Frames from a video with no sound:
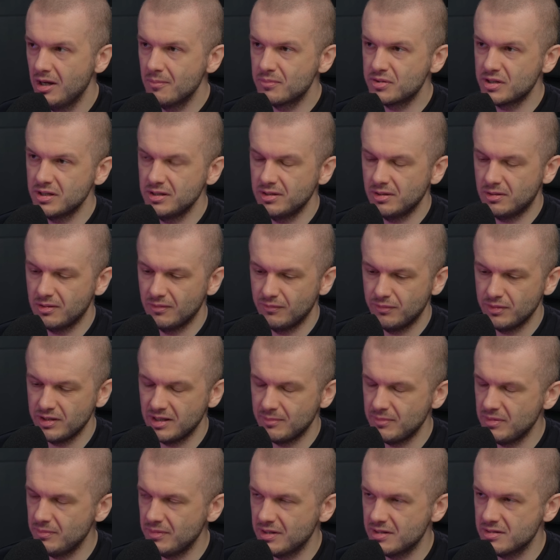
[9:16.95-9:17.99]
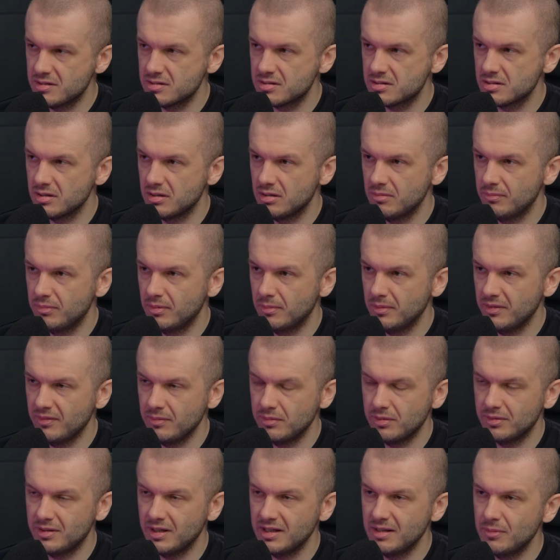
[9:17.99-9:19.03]
przelinkowujemy między sobą, nie wiem,
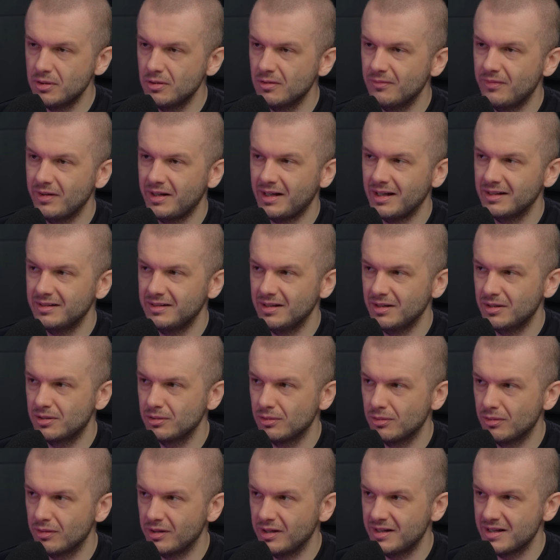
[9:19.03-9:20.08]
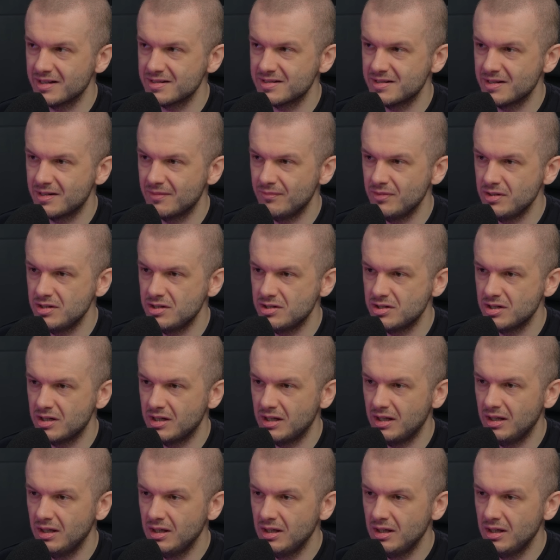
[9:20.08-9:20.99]
dodajemy nowe kategorie na serwisie,